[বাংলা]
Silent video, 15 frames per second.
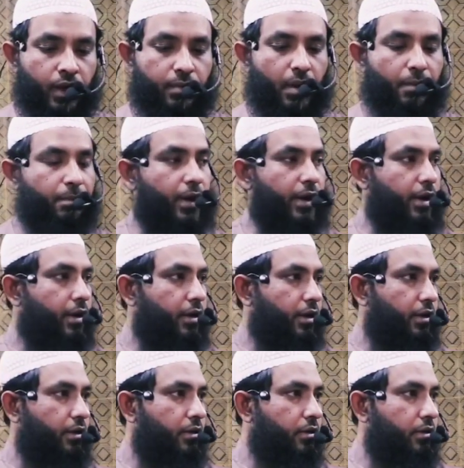ইমাম
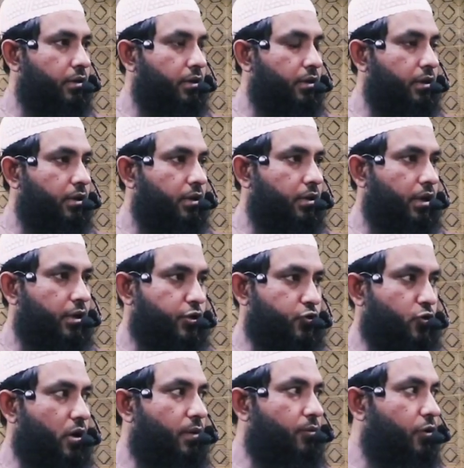হাকি তার
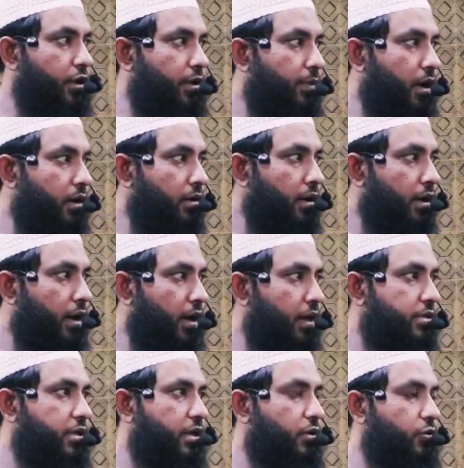শোয়াবুল ইমান
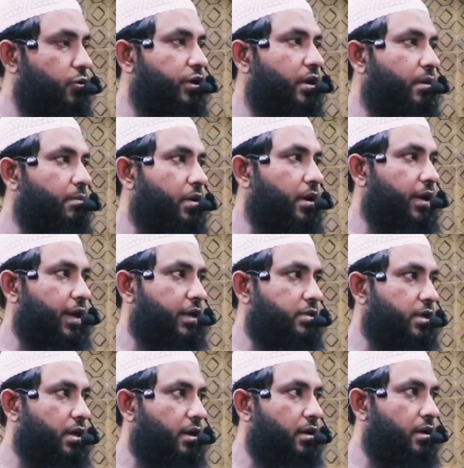হাজার দুই নম্বরে
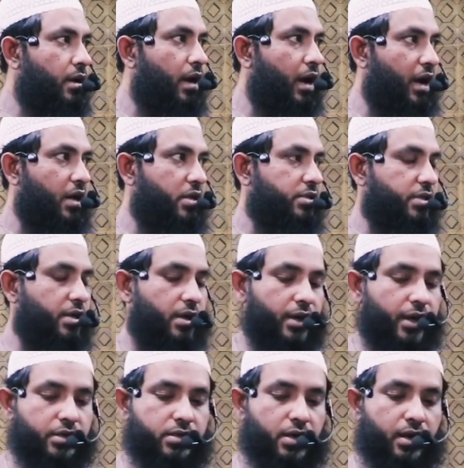একটা আসার
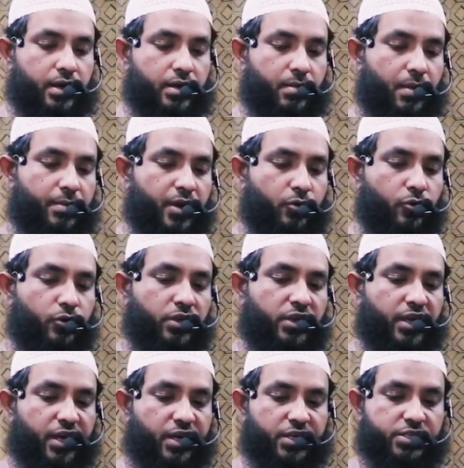একটা ইমামের
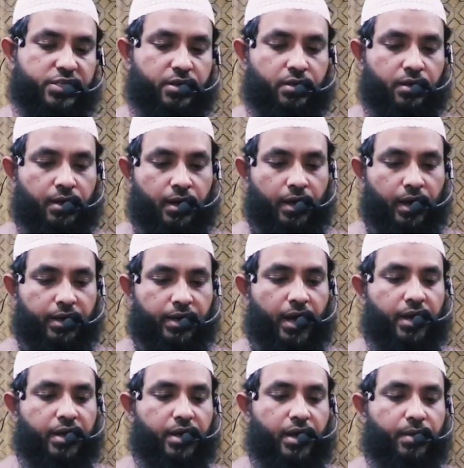উক্তি এনেছেন ইয়াহিয়া